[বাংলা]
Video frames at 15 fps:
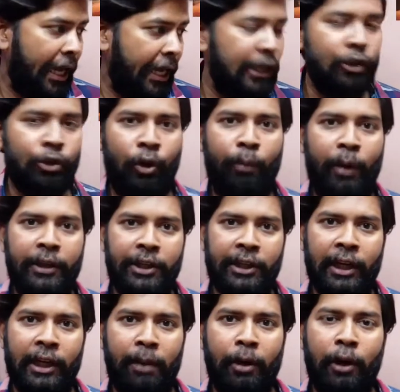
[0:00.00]
এই সময়
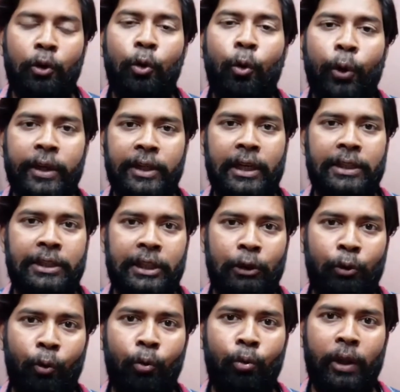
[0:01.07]
যেখানে আমরা লড়ে যাচ্ছি
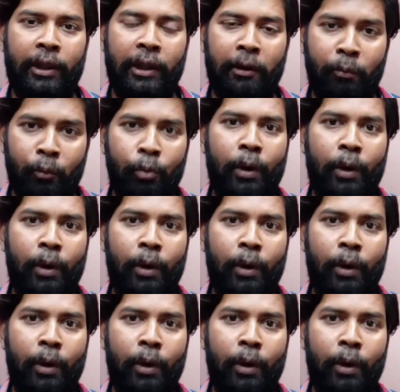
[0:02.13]
করোনা থেকে